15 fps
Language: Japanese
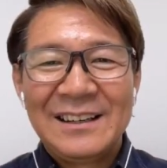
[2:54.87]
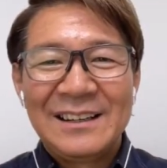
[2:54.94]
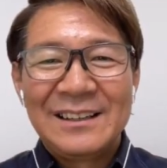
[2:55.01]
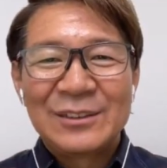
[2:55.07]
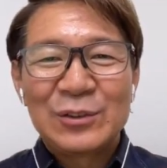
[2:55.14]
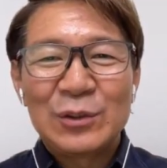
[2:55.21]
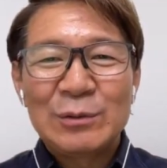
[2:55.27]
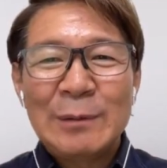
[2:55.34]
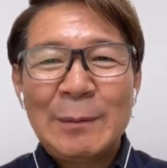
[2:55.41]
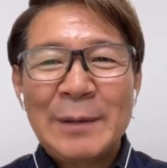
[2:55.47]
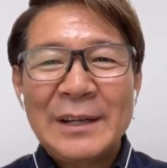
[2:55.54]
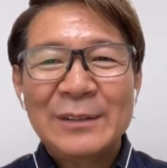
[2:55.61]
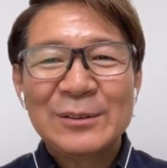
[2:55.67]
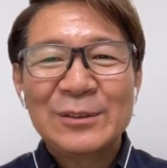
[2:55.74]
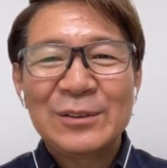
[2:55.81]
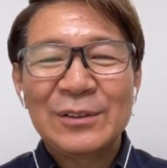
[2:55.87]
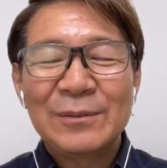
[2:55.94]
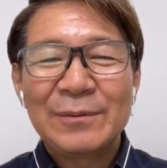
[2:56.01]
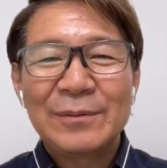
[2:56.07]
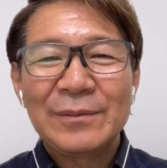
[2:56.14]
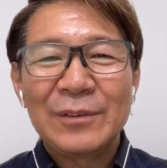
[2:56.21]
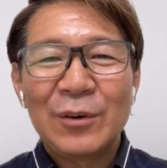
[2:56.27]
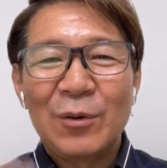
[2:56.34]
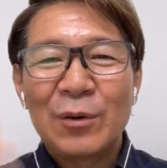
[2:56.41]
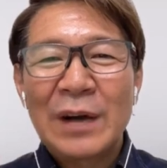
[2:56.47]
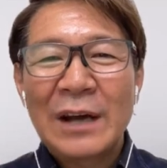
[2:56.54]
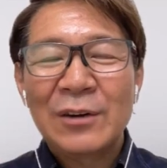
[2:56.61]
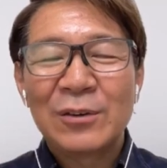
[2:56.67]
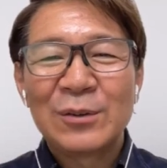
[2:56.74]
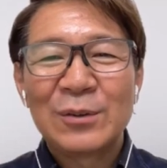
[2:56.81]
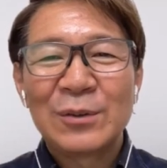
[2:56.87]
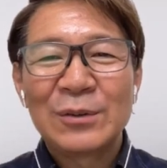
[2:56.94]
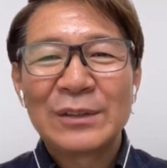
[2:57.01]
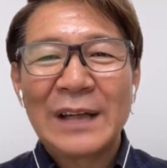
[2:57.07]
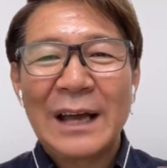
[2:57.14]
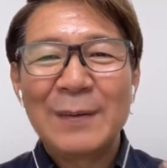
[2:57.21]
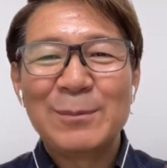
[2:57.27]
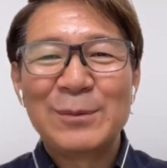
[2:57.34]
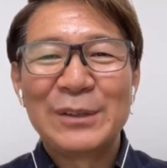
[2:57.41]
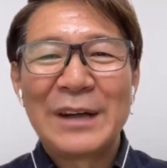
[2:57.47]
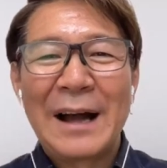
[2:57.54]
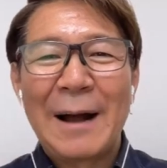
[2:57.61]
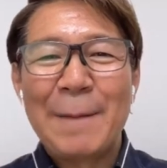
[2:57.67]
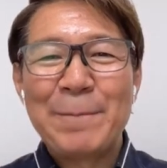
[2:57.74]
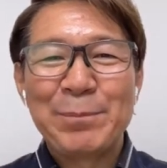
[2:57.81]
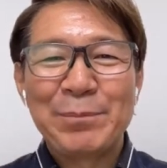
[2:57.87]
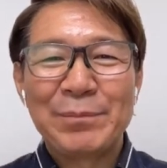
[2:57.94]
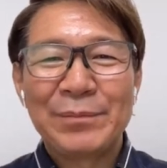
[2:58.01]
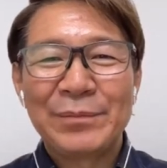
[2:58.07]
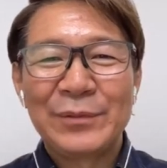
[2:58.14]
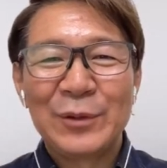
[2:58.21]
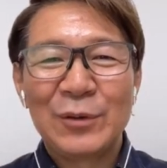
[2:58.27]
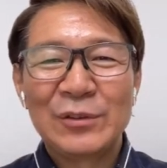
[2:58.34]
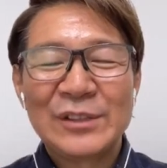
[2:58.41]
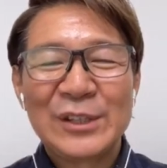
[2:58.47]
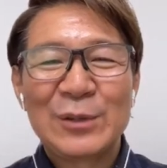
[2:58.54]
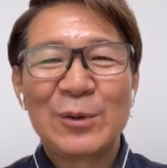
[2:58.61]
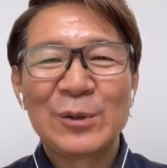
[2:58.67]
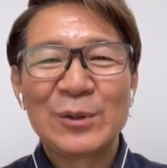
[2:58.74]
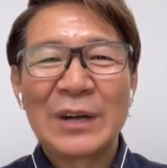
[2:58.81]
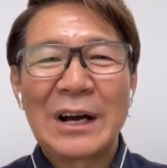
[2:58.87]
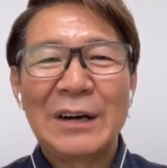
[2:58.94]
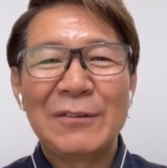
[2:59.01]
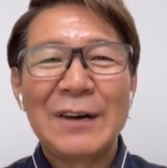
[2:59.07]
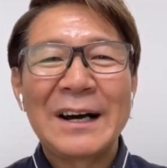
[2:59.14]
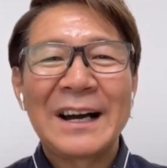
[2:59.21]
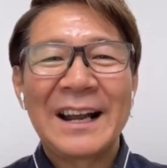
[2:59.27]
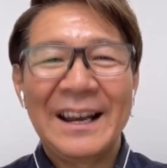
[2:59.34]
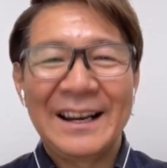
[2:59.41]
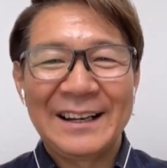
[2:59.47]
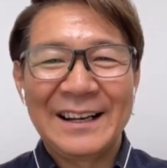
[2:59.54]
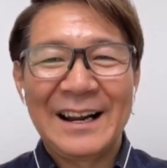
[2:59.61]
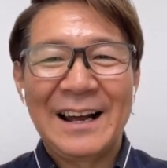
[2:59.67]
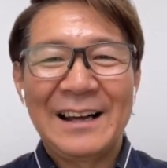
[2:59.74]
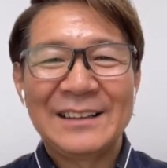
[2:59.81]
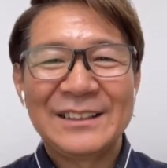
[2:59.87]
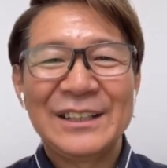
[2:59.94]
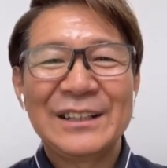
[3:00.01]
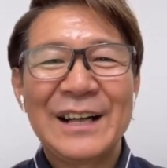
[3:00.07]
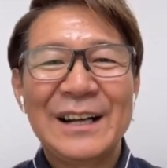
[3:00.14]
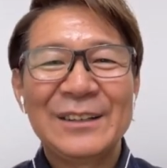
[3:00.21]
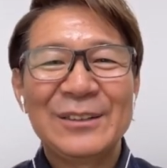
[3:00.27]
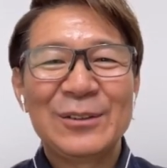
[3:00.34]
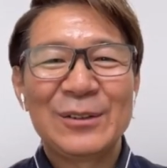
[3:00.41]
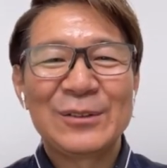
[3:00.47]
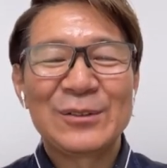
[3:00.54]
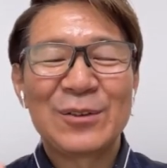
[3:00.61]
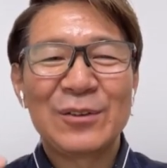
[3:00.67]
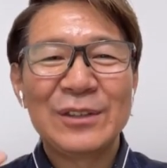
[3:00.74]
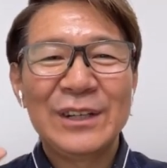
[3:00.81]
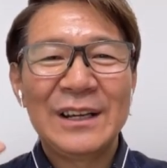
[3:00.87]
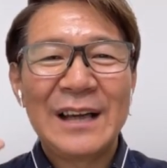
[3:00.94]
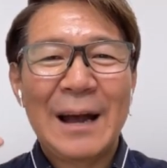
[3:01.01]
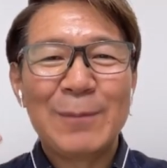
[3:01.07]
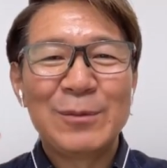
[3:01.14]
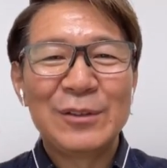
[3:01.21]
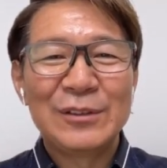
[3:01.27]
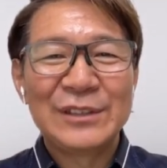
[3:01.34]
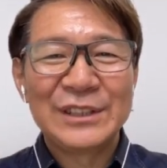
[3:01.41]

そのままいくと他の脳タイプがの思考とかわからへんからしっかりとそこにアプローチ